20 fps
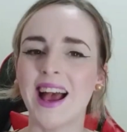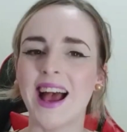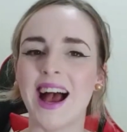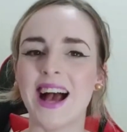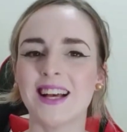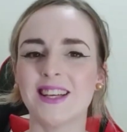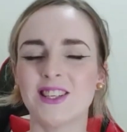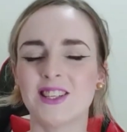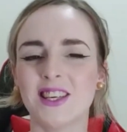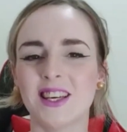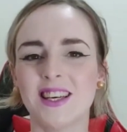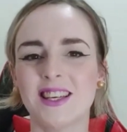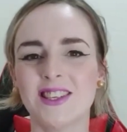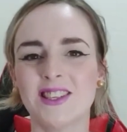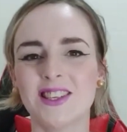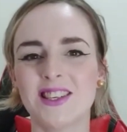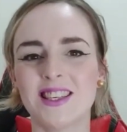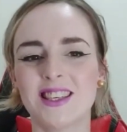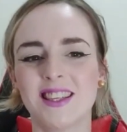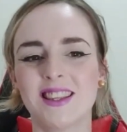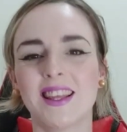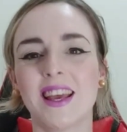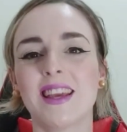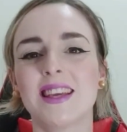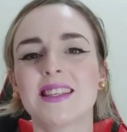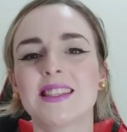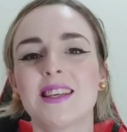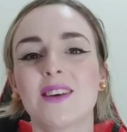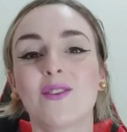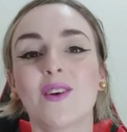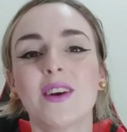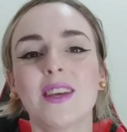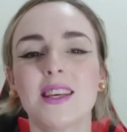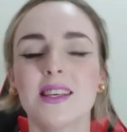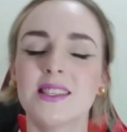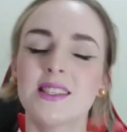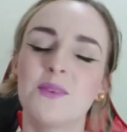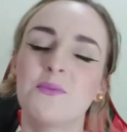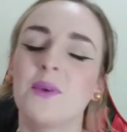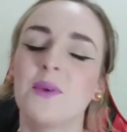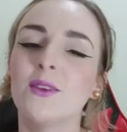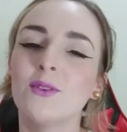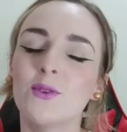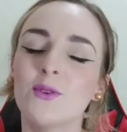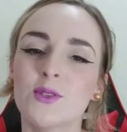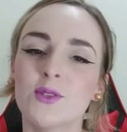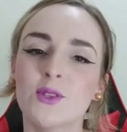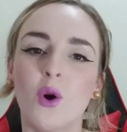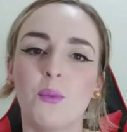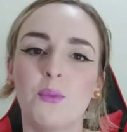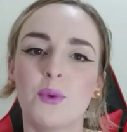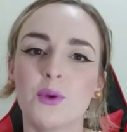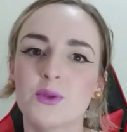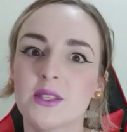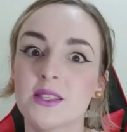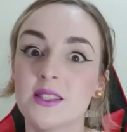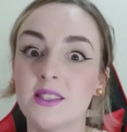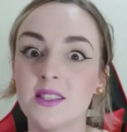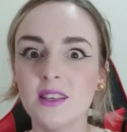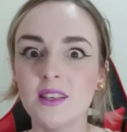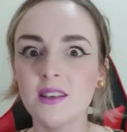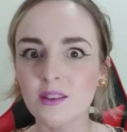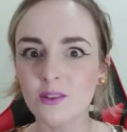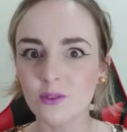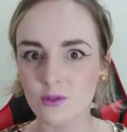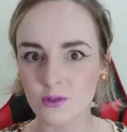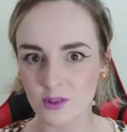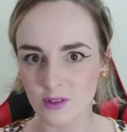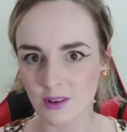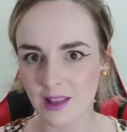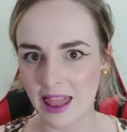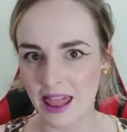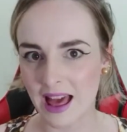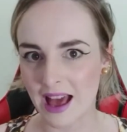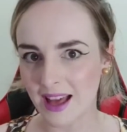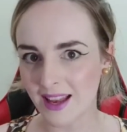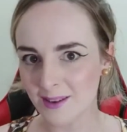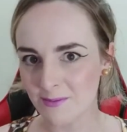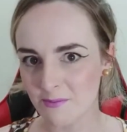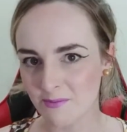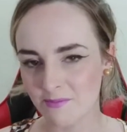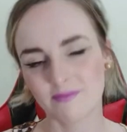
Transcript: A gente tem esse conhecimento sobre o signo solar,